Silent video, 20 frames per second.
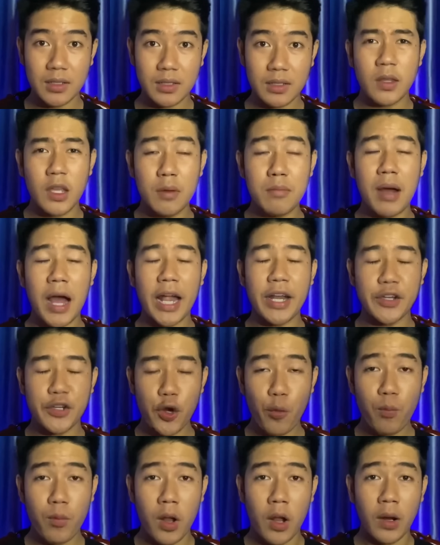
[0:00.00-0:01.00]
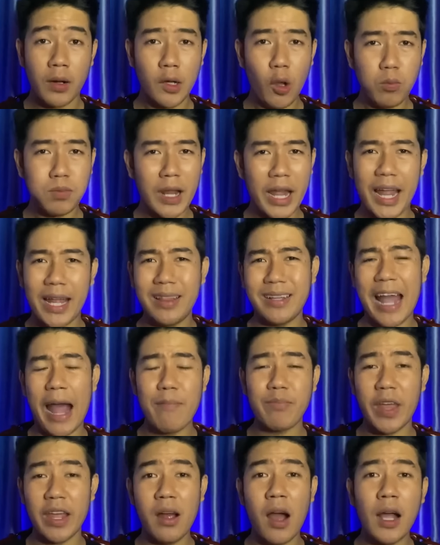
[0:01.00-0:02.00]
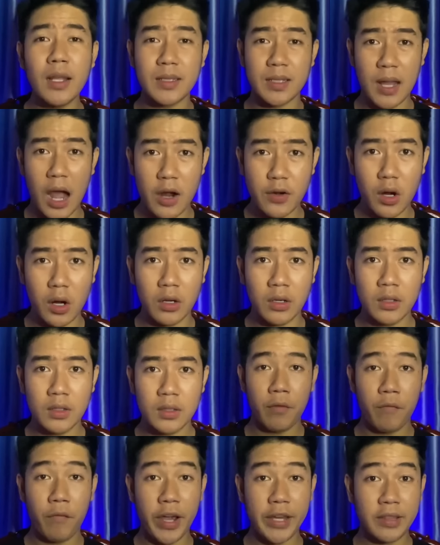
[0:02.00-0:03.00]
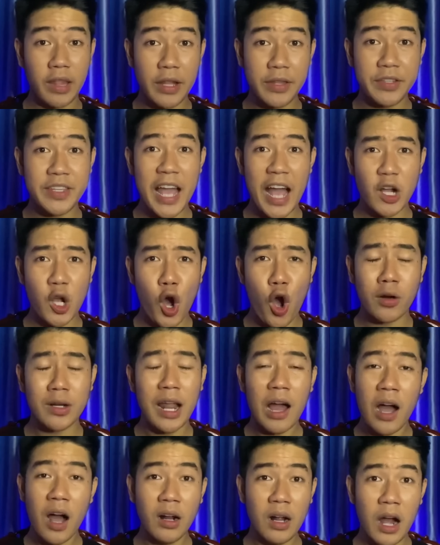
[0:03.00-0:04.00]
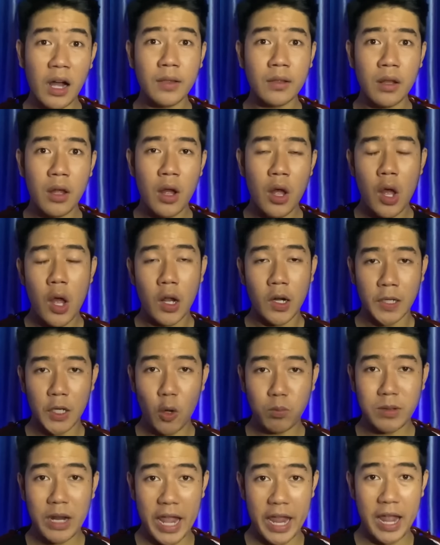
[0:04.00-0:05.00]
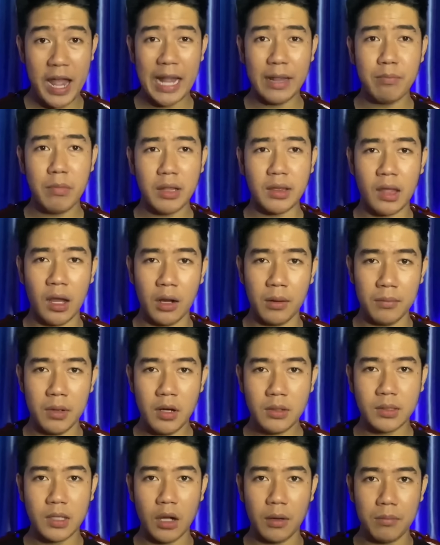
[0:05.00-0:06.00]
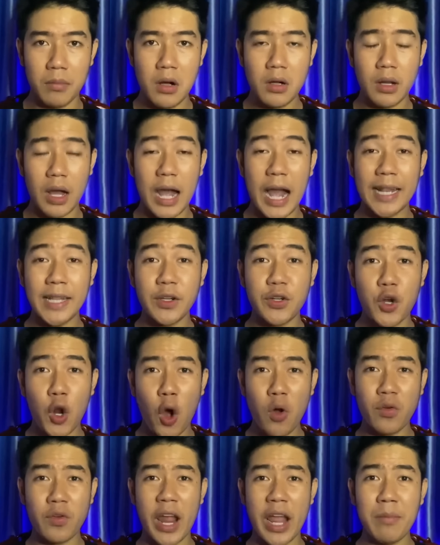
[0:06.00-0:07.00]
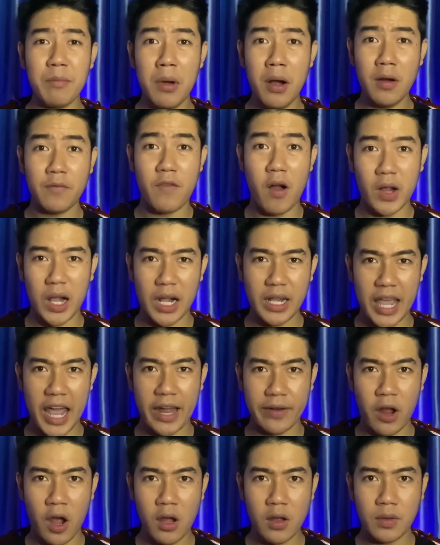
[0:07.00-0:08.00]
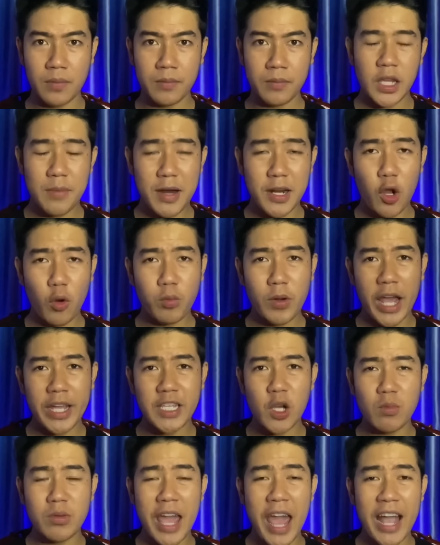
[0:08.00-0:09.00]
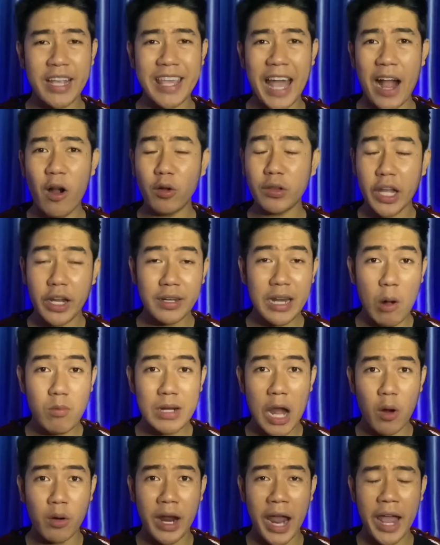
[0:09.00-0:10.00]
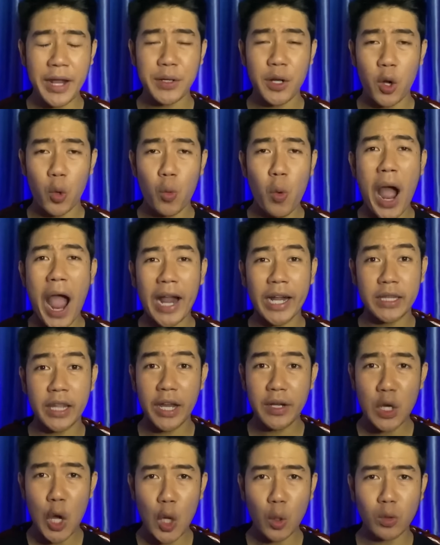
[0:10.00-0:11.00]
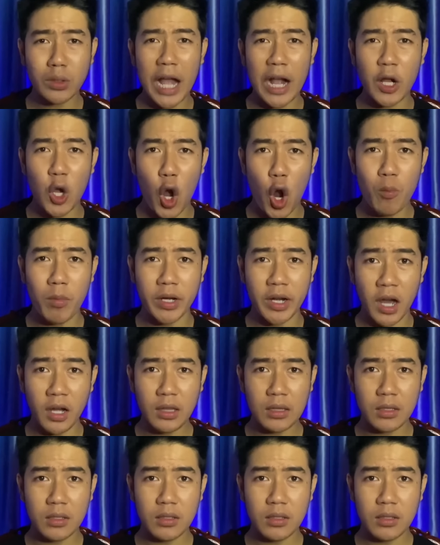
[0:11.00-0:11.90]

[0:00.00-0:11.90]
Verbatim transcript: nhưng mà anh trúc lúc này anh cảm thấy hết sợ rồi vì tình cha con là hơn hết lúc này ảnh mới từng bước từng bước ảnh rón rén bước vào căn nhà đó nhưng mà lúc này trong nhà chẳng có tiếng động nào khác ngoài cái tiếng nói của thằng con mình hết